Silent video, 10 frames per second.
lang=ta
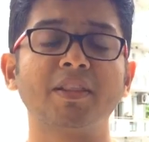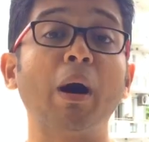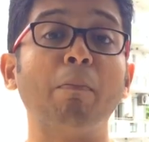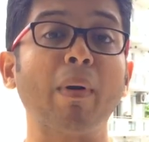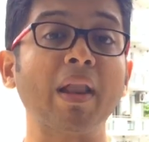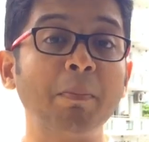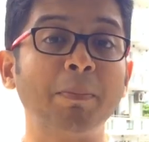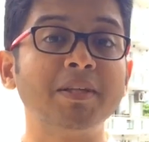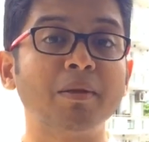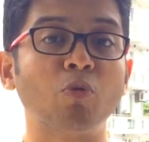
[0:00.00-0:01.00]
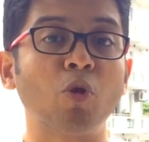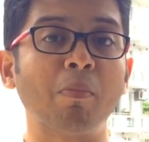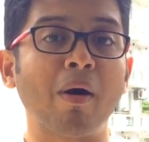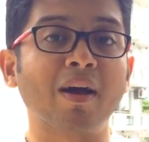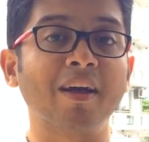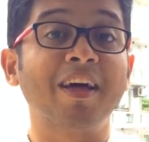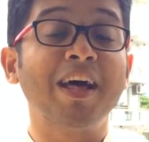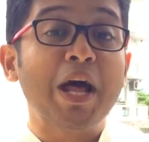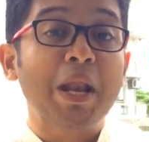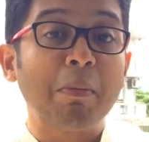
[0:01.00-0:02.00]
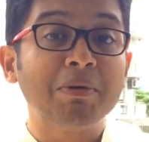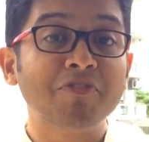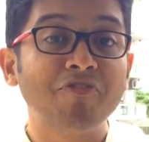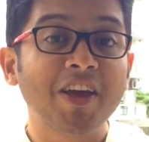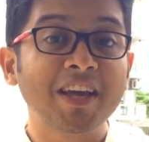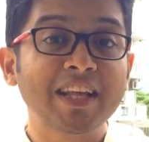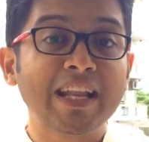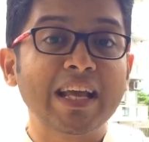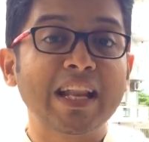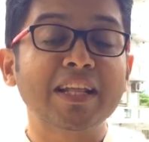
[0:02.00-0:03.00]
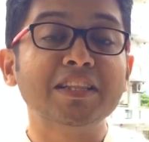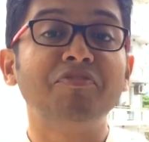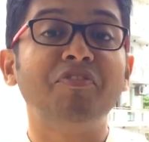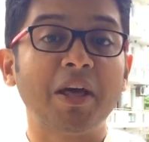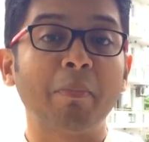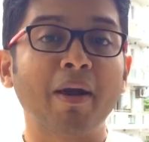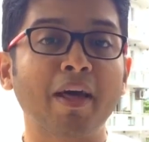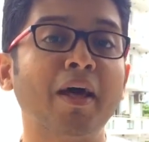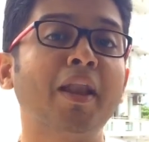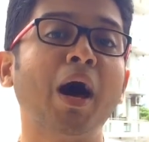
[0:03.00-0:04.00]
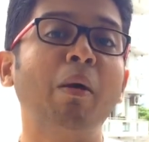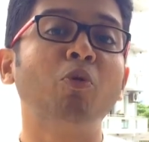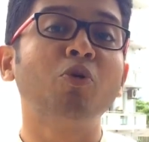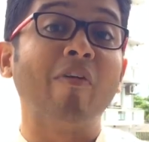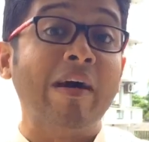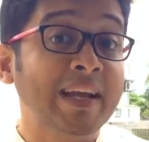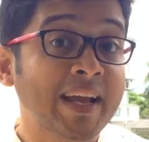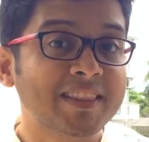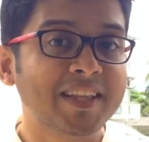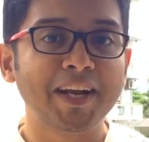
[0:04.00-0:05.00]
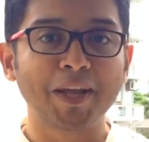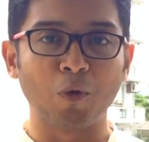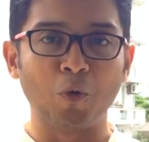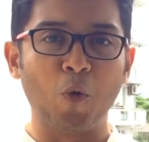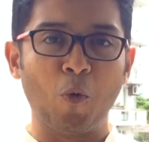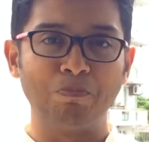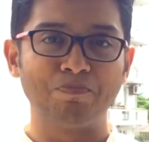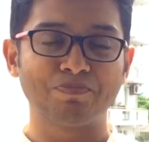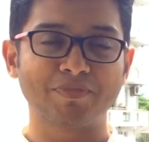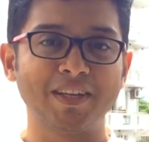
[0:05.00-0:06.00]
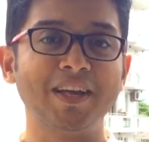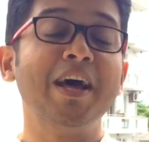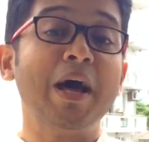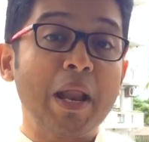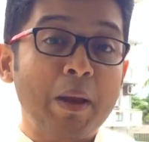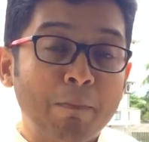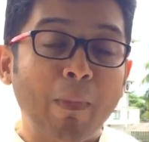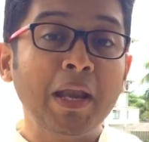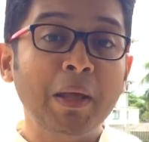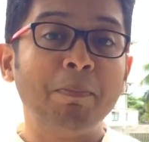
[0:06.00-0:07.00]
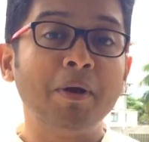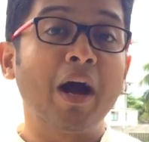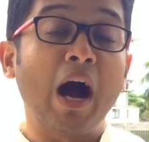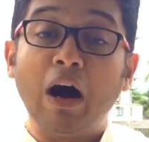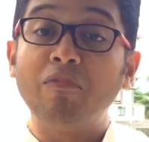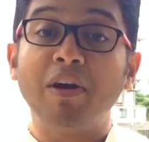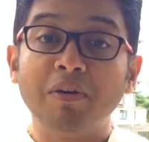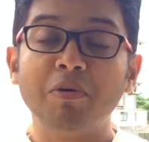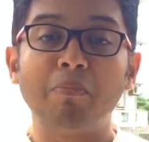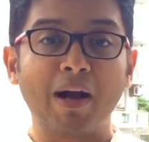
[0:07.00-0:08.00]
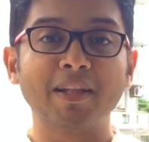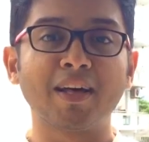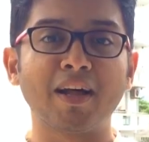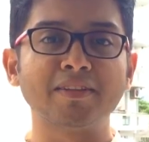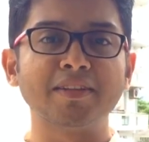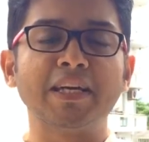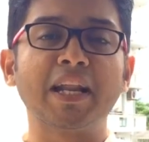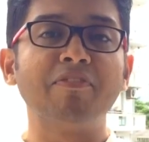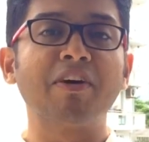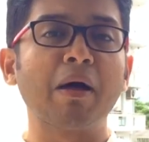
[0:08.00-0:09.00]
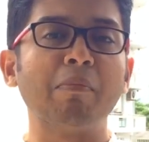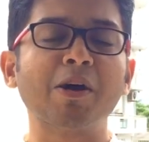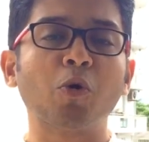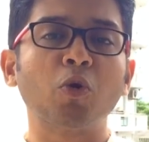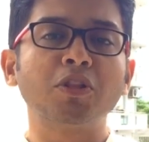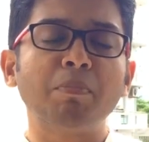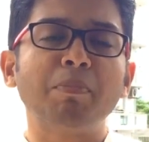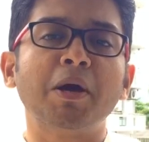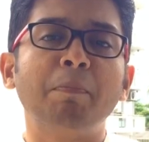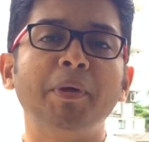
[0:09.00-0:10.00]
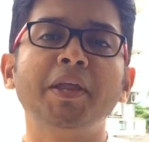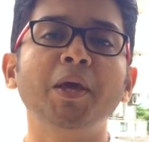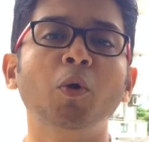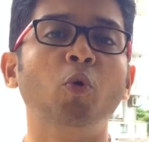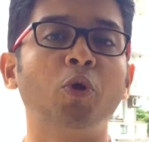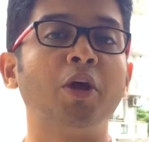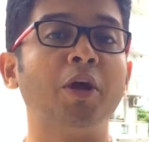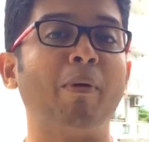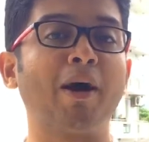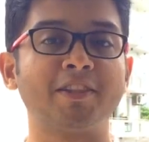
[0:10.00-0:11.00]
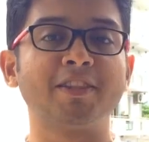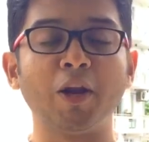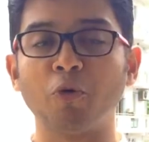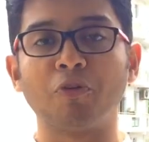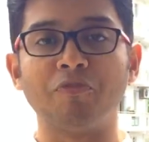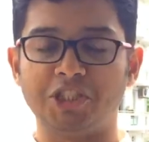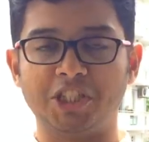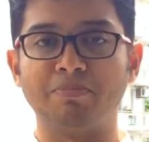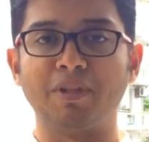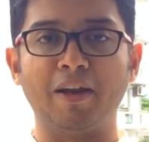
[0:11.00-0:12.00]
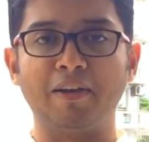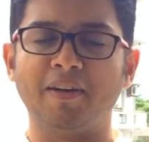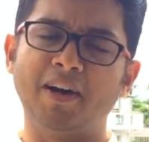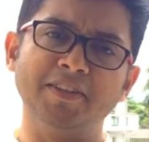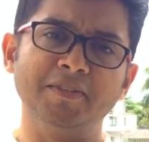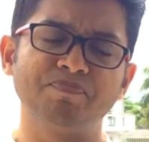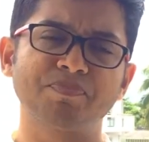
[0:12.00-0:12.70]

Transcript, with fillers: நாம் மன்னிப்பதன் மூலமாக நமது வேதனையிலிருந்து விடுபட நாம் ஒரு வழியை தேடிக்கொண்டோம் மன்னிப்பு அவ்வளவு மகத்தானது இறைவன் நமக்கு கொடுத்த மிகப்பெரிய ஒரு மகத்தான ஒரு விஷயம்தான் அது